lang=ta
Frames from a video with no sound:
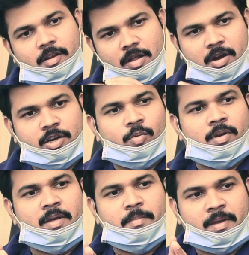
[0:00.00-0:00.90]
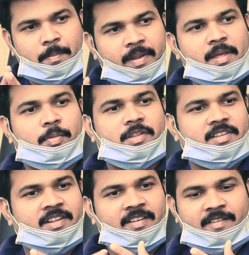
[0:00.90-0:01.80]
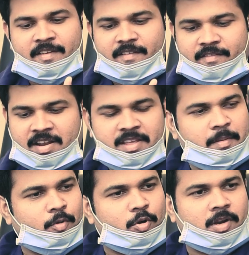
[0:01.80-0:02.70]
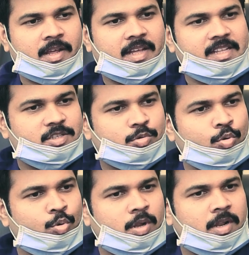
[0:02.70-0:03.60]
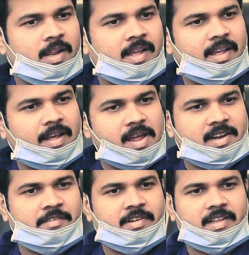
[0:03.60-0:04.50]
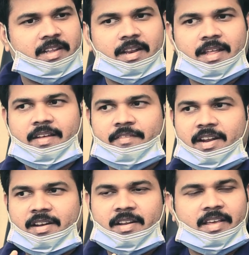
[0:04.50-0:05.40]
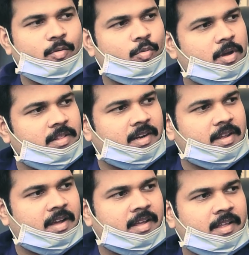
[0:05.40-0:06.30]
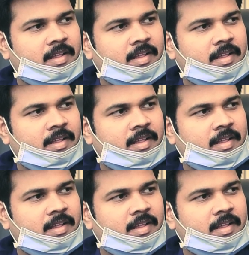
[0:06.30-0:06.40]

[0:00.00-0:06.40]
லாக்டவுனில் மிகப்பெரிய பிரச்சனை வெளியே போகலை ஸ்கூல் இல்லை ஆக்டிவிட்டி இல்லை வீட்டிலேயே உட்காந்துருக்காங்க